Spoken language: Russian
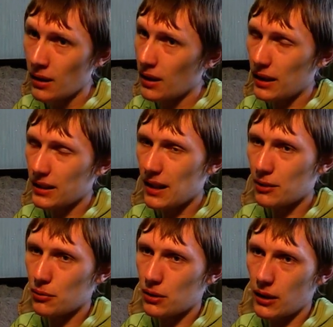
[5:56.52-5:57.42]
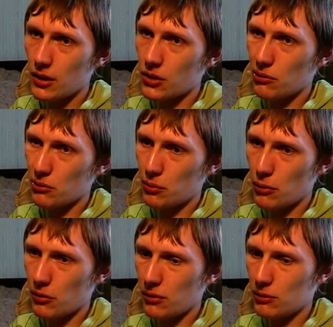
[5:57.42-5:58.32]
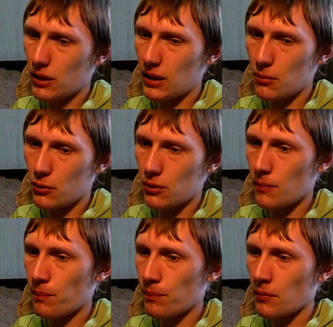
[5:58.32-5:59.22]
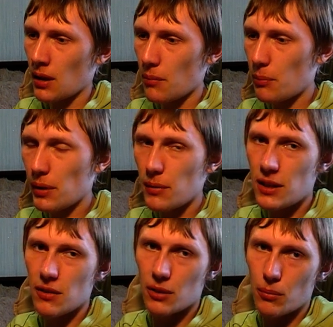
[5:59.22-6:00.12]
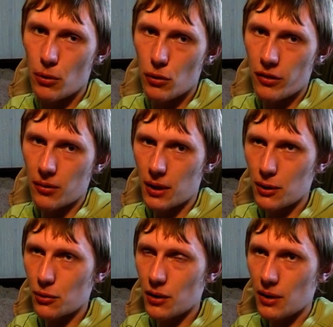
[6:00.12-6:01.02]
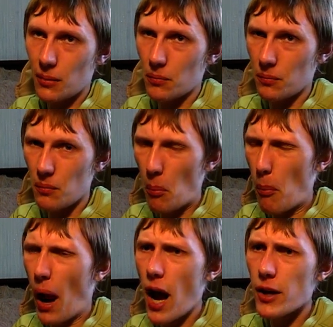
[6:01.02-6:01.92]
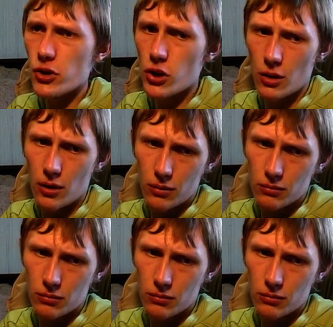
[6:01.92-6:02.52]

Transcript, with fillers: А так, ну, конечно, вот просто вот таким вот примитивным боксом, который там панчер,